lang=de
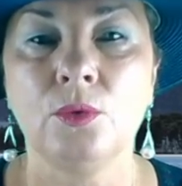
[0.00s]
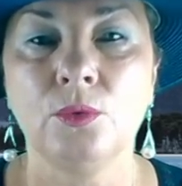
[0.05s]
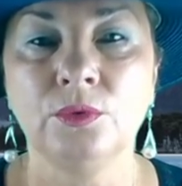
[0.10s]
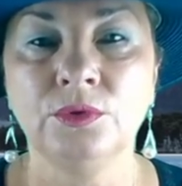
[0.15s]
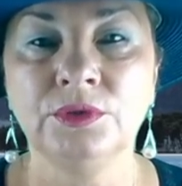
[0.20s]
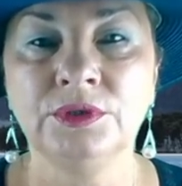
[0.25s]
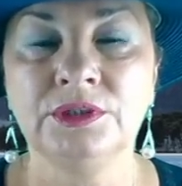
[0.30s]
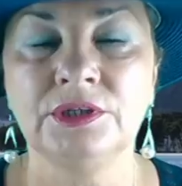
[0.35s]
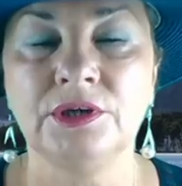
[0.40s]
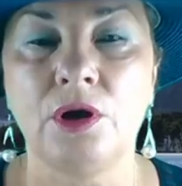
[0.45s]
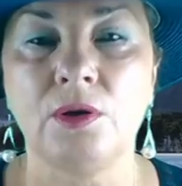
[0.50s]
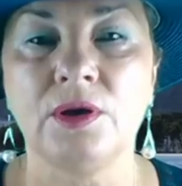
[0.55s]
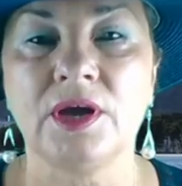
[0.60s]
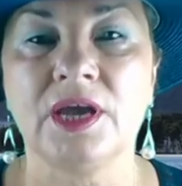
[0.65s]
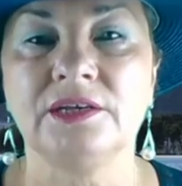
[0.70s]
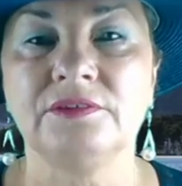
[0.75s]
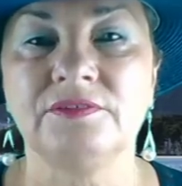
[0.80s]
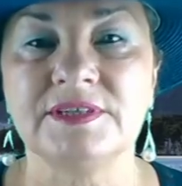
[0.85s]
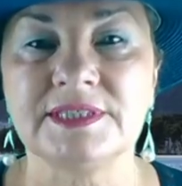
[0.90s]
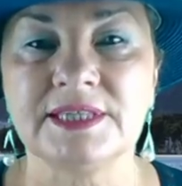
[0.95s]
und auch
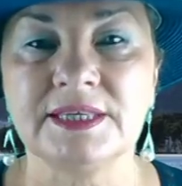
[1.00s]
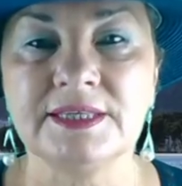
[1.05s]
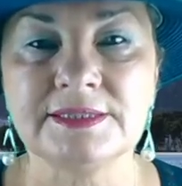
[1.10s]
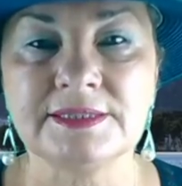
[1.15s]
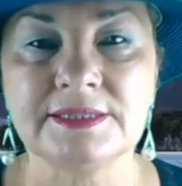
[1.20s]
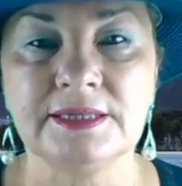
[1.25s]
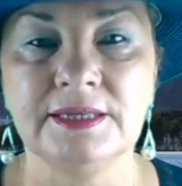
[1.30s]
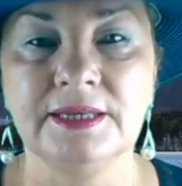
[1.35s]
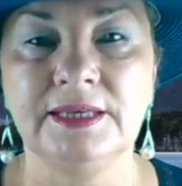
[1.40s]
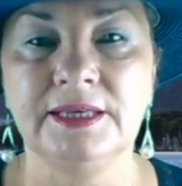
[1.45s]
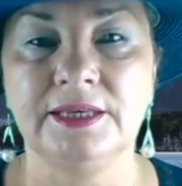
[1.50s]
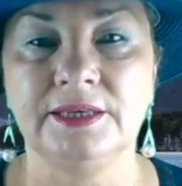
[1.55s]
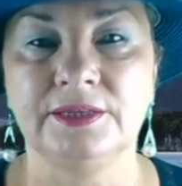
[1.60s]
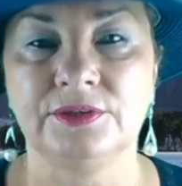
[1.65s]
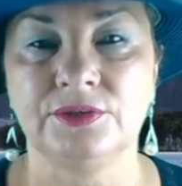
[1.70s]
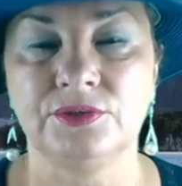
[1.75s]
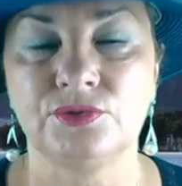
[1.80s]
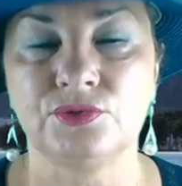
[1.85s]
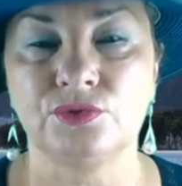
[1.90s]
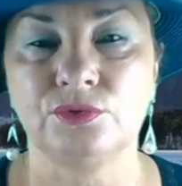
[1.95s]
etwas ins Licht
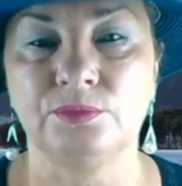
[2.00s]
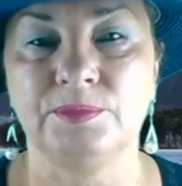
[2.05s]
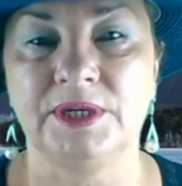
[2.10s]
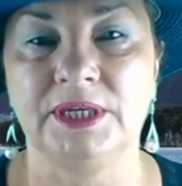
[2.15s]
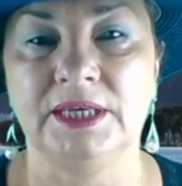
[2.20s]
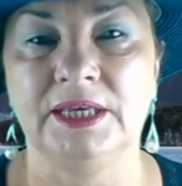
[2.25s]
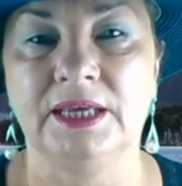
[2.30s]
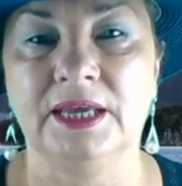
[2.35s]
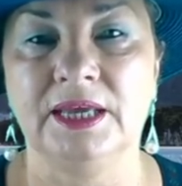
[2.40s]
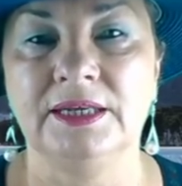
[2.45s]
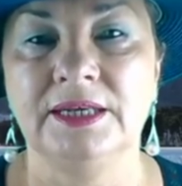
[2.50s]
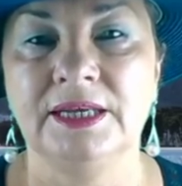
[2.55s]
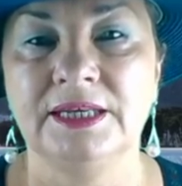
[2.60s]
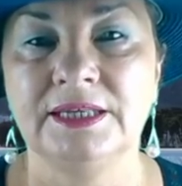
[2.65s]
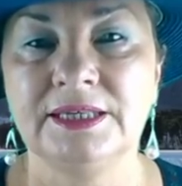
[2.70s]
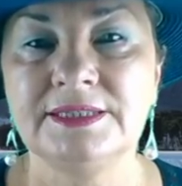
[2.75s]
zu bringen.